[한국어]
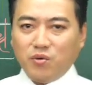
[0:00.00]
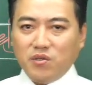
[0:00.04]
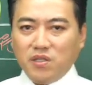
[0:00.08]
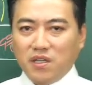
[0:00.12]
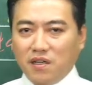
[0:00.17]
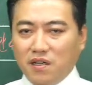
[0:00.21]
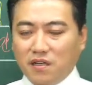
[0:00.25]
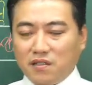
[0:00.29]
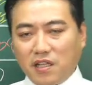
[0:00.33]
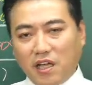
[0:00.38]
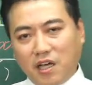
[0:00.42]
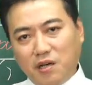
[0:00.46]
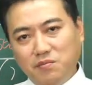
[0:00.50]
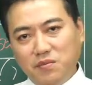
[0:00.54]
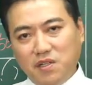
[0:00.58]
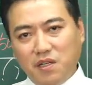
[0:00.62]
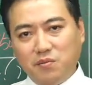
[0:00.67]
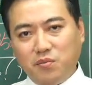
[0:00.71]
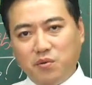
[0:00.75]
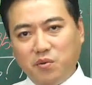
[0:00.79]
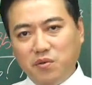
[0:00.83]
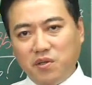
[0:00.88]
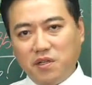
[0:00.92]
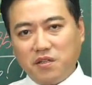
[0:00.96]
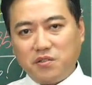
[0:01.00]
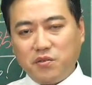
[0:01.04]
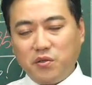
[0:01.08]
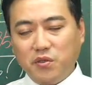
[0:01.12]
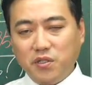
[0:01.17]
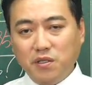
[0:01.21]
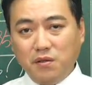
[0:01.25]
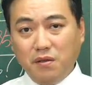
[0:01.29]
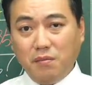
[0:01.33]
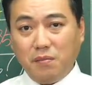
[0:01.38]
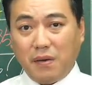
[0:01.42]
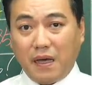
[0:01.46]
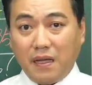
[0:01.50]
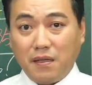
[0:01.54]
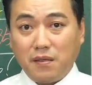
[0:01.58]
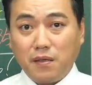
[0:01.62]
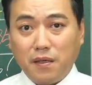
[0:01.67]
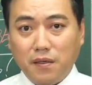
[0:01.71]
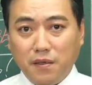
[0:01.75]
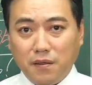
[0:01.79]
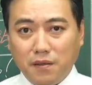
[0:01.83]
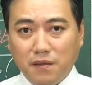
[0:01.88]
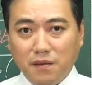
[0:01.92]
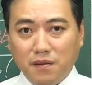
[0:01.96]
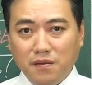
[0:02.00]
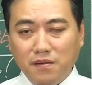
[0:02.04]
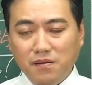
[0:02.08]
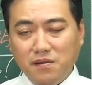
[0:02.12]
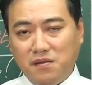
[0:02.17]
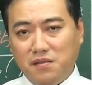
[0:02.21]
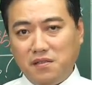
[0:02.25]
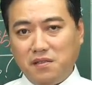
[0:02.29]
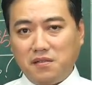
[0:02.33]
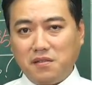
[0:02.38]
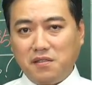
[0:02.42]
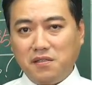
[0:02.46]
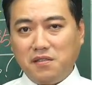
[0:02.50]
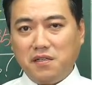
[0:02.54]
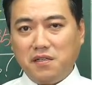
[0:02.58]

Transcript: 보니까 다음날 보니까 손님이 많아요. 예,